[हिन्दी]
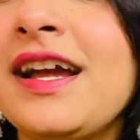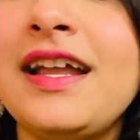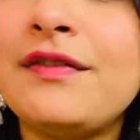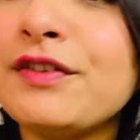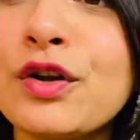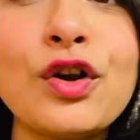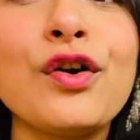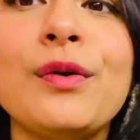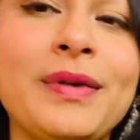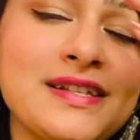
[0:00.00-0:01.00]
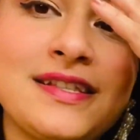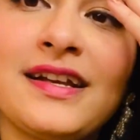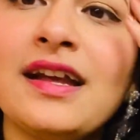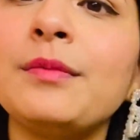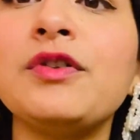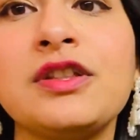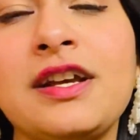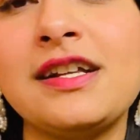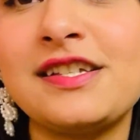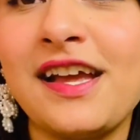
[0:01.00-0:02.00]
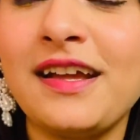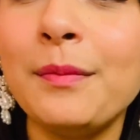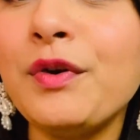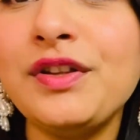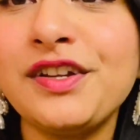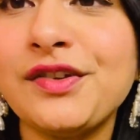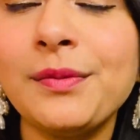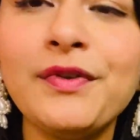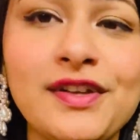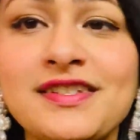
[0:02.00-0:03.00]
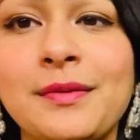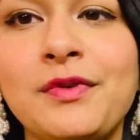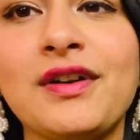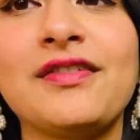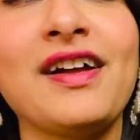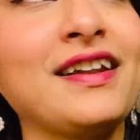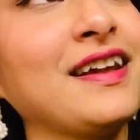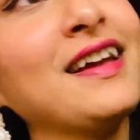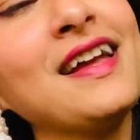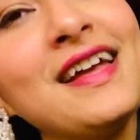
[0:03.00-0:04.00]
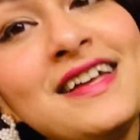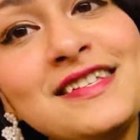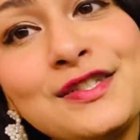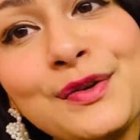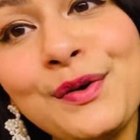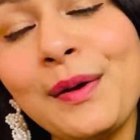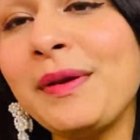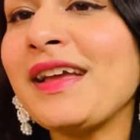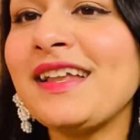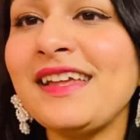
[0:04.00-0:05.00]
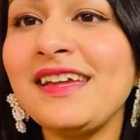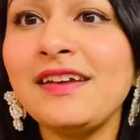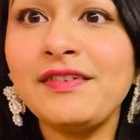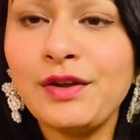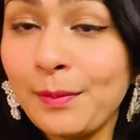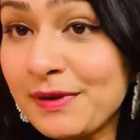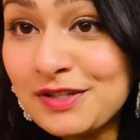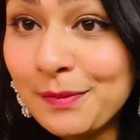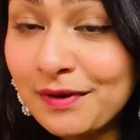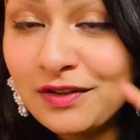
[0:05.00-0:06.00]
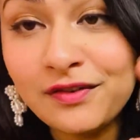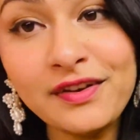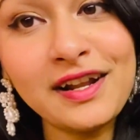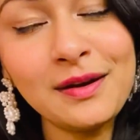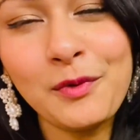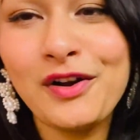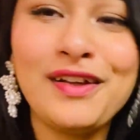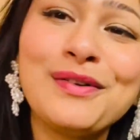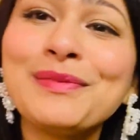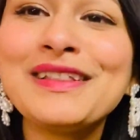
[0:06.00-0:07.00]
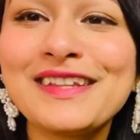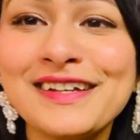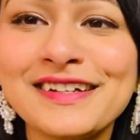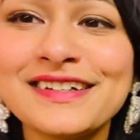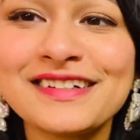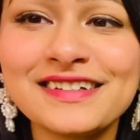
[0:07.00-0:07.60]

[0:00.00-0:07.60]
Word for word: इलेवन ओ को बस लेके हम लोग निकल जाएंगे म्यूनिक क्योंकि म्यूनिक से हम लोग का फ्लाइट है सो so, अभी के लिए ये वीडियो पे स्टॉप करती हूँ फिर कल मॉर्निंग को मिलते हैं